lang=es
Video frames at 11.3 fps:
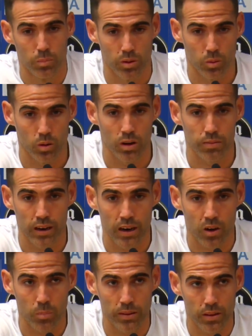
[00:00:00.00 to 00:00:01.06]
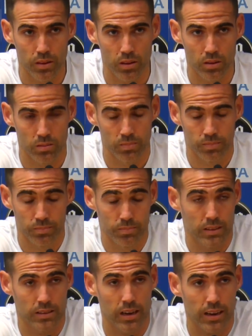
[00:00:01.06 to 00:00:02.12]
Pero bueno, al final la competición
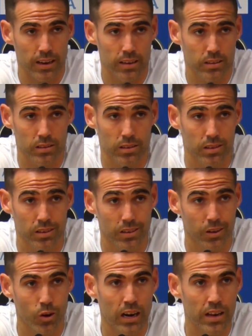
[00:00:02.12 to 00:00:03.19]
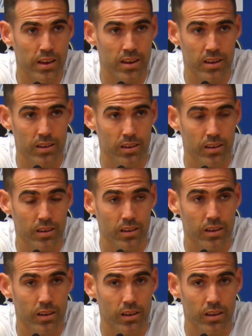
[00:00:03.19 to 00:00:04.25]
es la que es, eh, no engaña
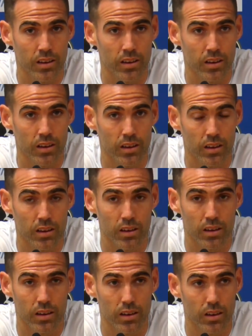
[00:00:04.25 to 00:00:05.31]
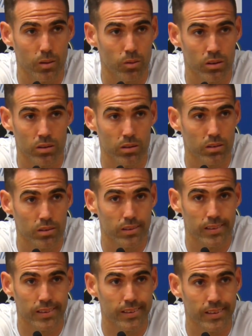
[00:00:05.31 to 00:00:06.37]
y, bueno,
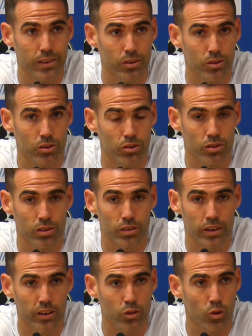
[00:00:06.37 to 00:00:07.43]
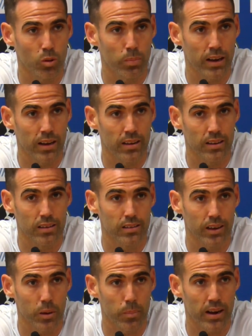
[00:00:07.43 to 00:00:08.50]
eh, ellos tienen todo para
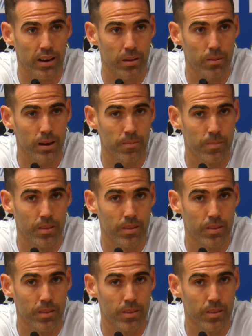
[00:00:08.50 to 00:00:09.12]
seguir para arriba